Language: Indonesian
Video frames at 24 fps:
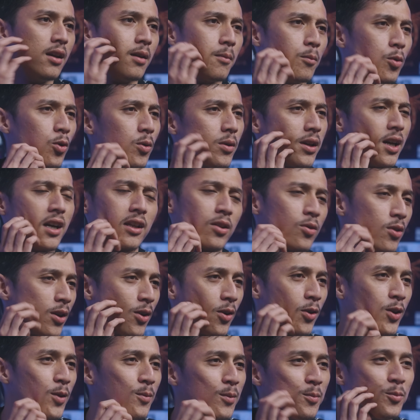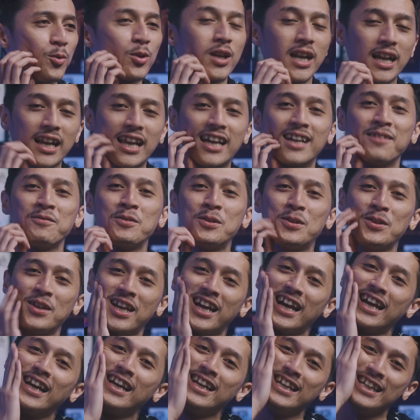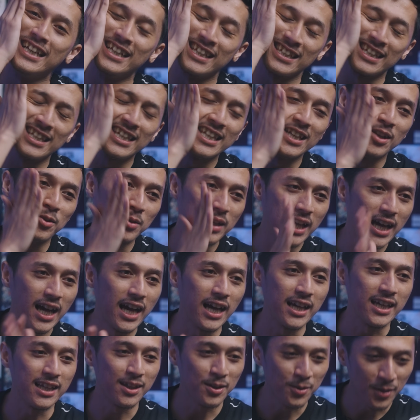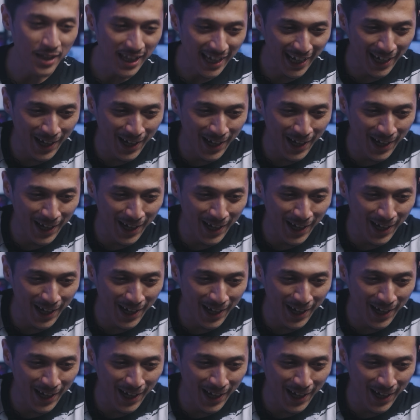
gue yang nggak tau lah kalau itu murah lah gitu ya jadi ya udah itulah